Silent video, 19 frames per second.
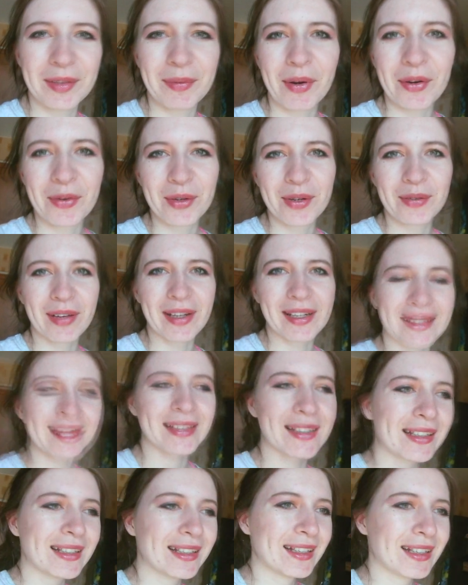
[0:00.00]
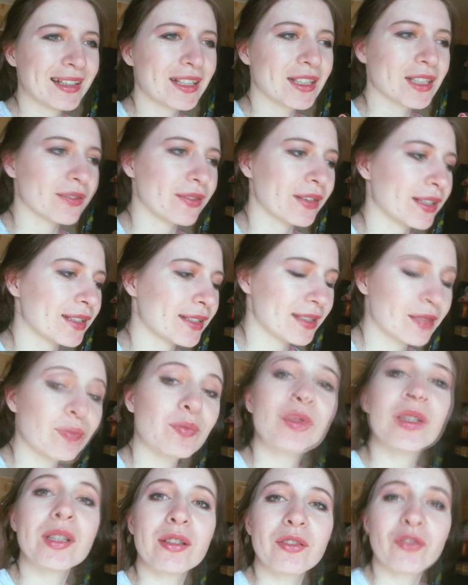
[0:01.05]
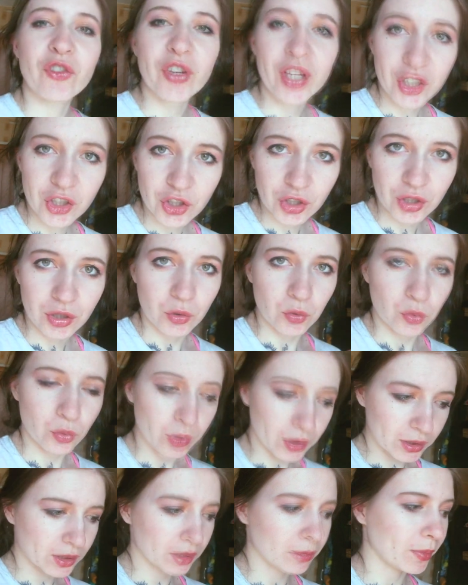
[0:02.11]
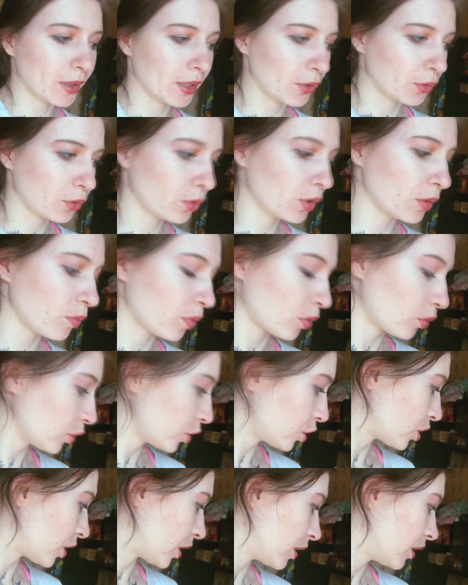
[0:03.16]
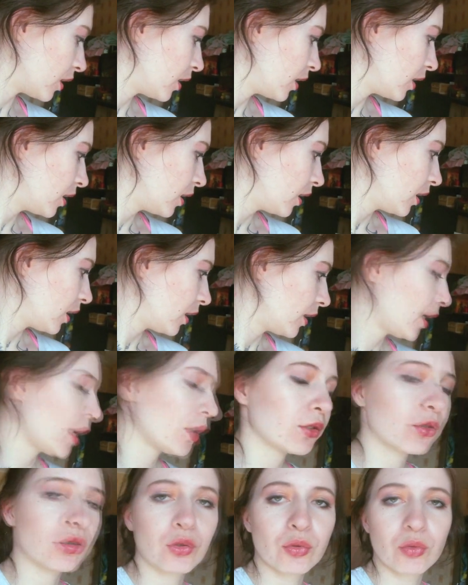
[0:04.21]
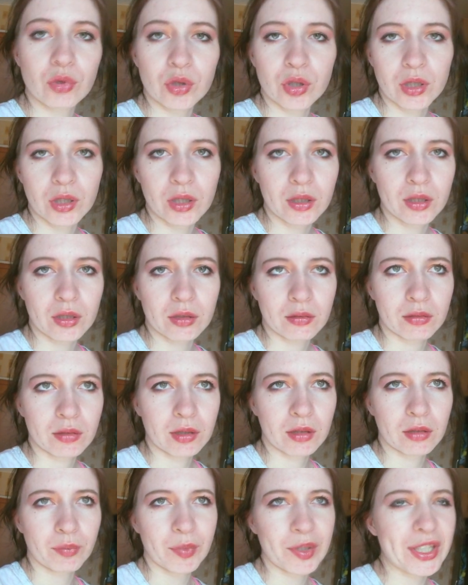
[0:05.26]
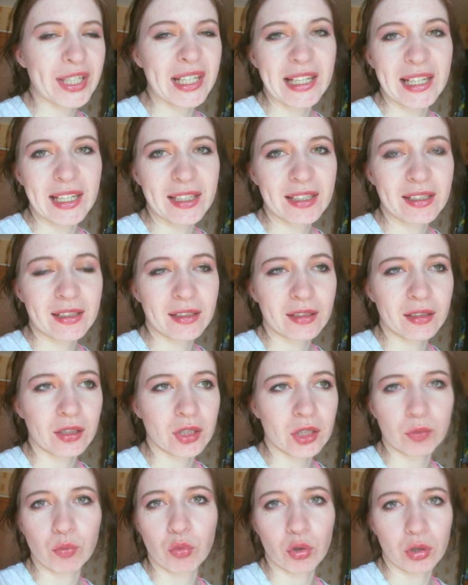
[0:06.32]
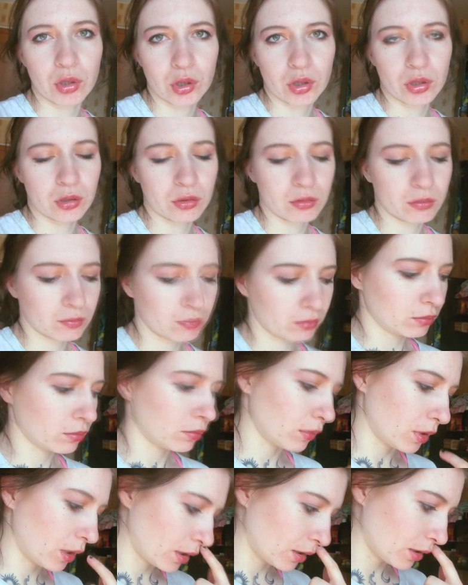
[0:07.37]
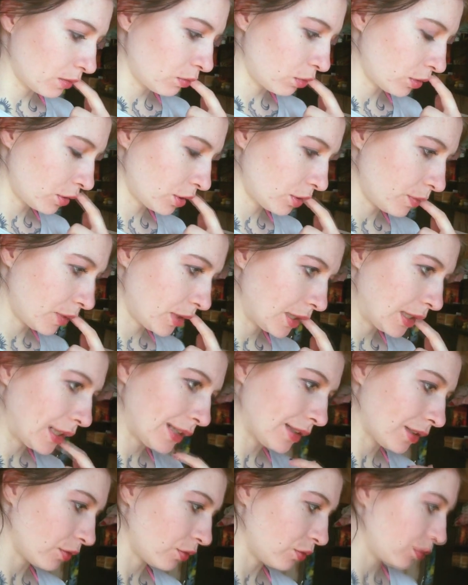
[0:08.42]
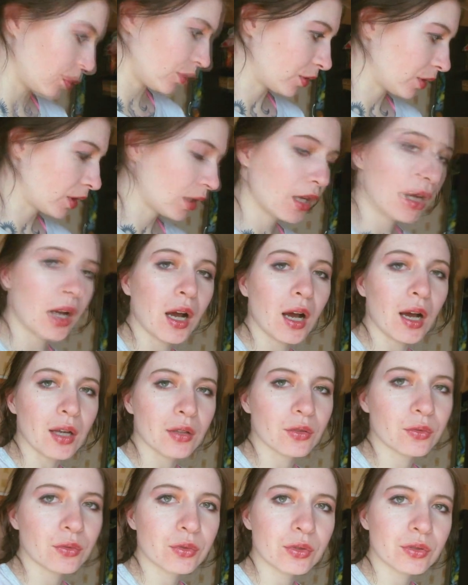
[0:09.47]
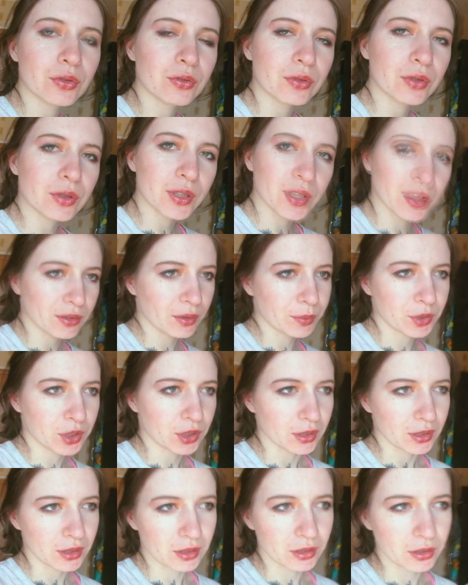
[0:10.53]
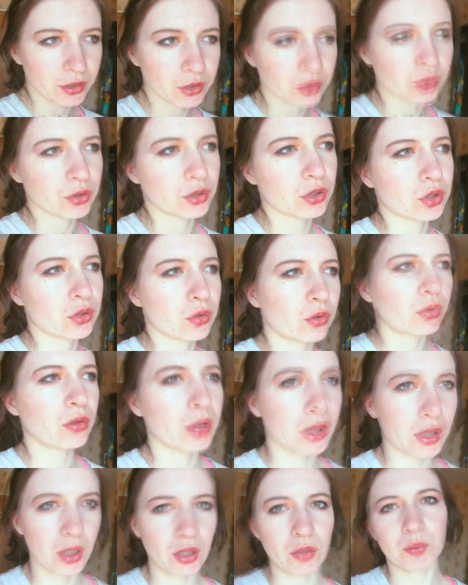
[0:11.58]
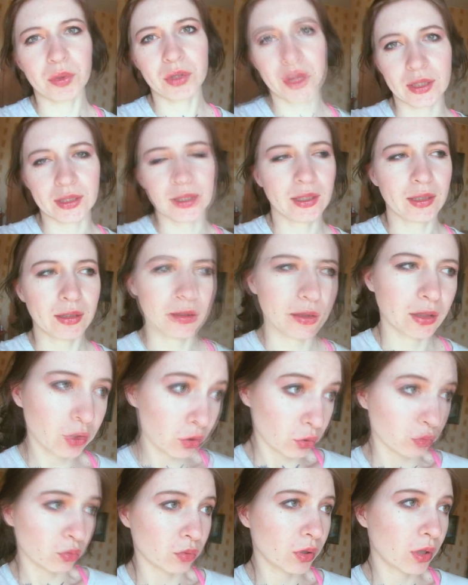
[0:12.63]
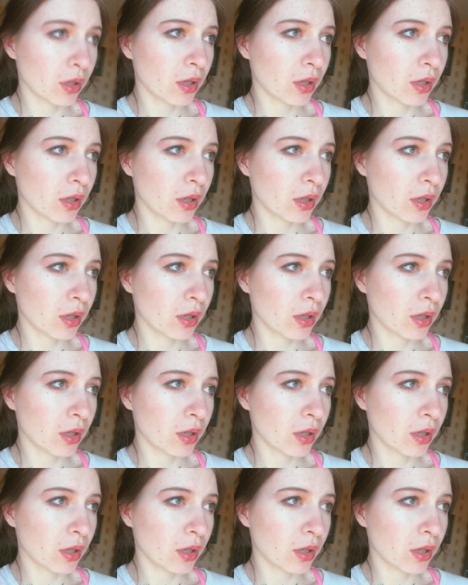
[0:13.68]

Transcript: не могу говорить. Свои зимние вещи, куртки, пальто и прочее я ношу уже пятилетие, даже больше гораздо больше пяти лет, я думаю. А одну куртку так я вообще носила еще со школы, я ее по сей день ношу.